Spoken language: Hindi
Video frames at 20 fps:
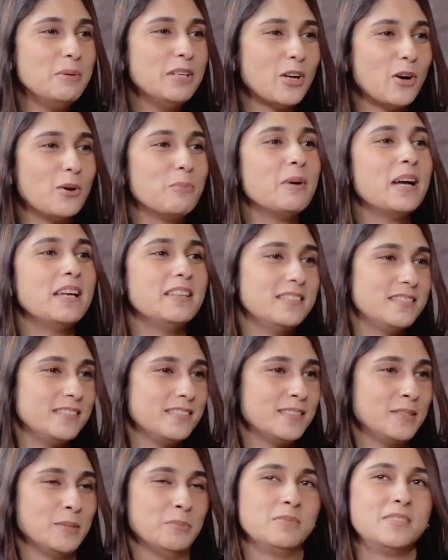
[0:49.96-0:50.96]
जा भी रहा हो बाई
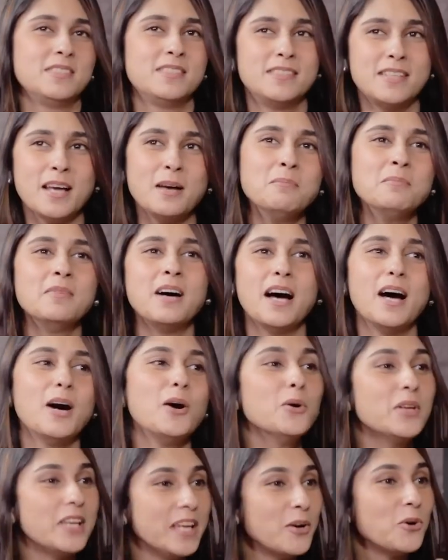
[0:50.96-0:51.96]
सम
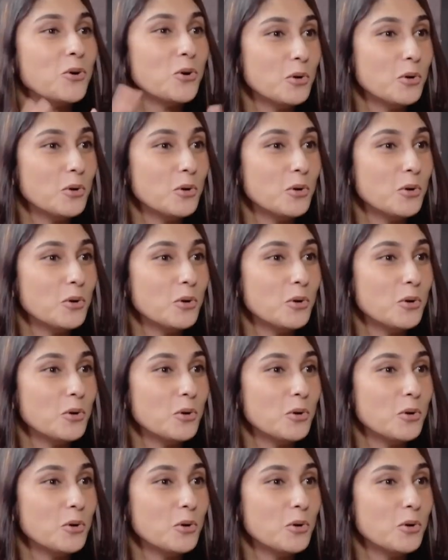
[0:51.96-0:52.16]
हाउ ये